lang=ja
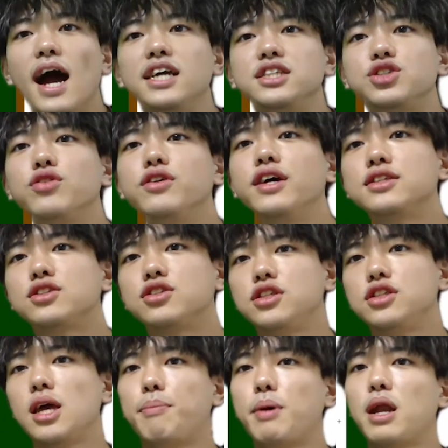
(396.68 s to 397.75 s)
はい、それでは続
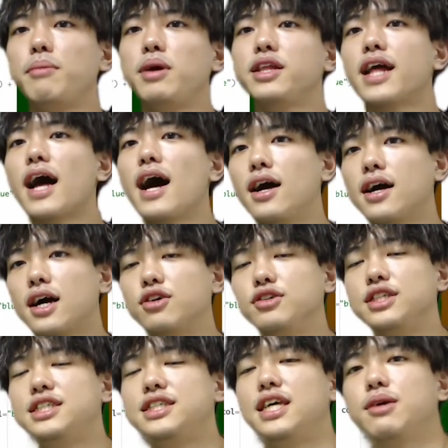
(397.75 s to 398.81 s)
いてパラメータ確
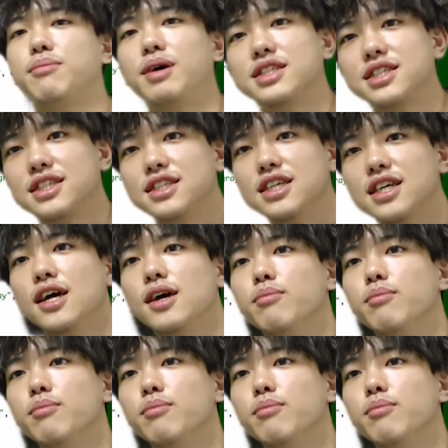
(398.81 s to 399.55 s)
認していきます。